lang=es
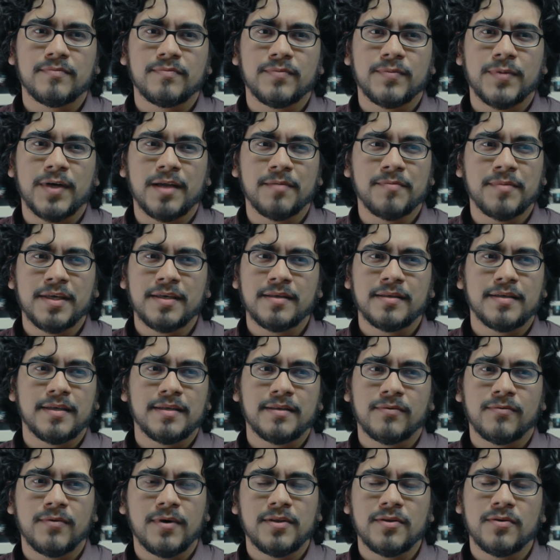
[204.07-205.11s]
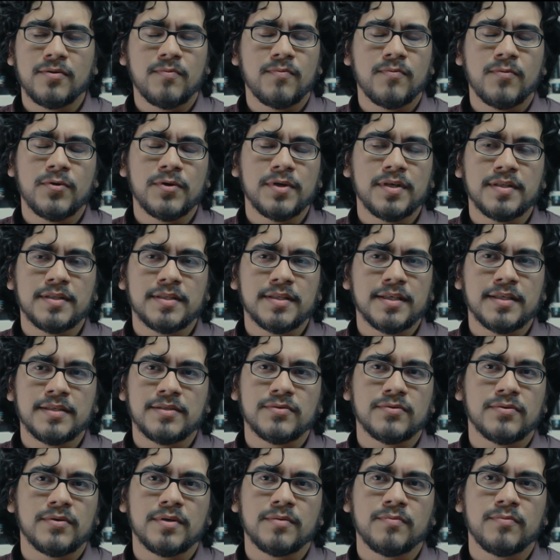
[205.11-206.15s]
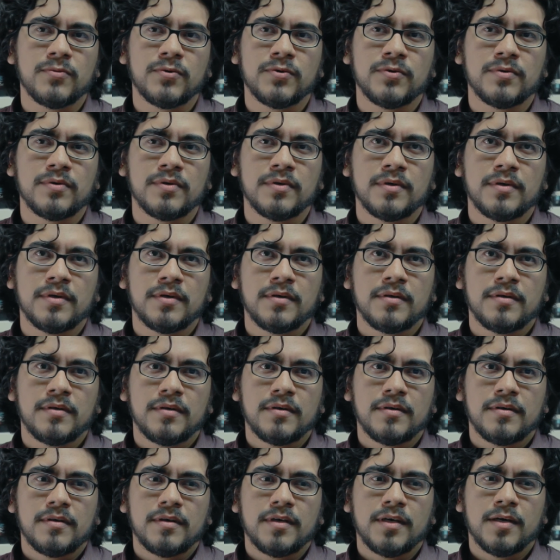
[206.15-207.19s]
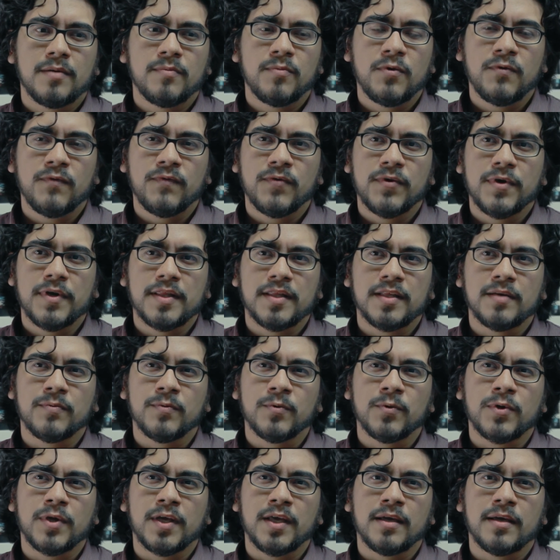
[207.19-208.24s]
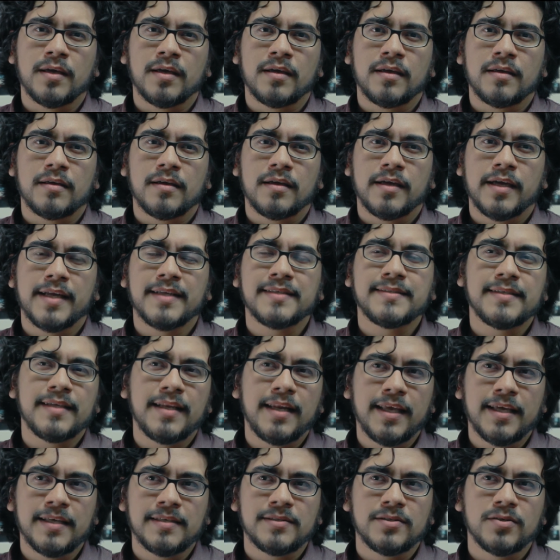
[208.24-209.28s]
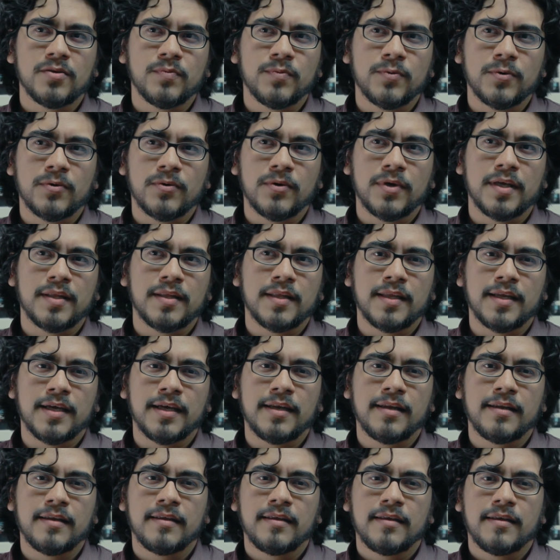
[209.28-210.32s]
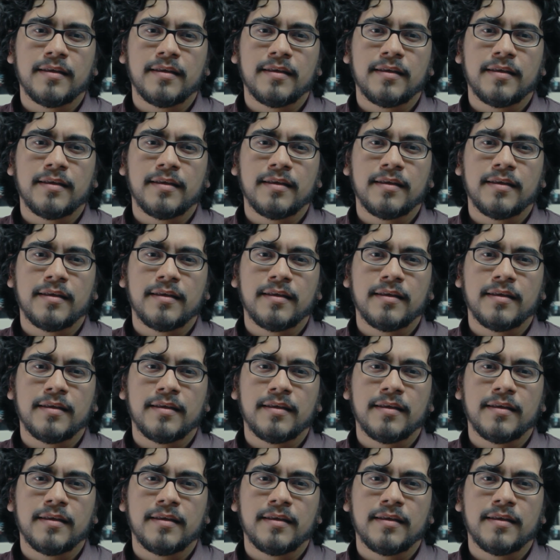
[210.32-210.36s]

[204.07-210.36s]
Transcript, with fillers: Para mí el, cuadro es muy intenso, es muy, es muy fuerte, porque el silencio por lo general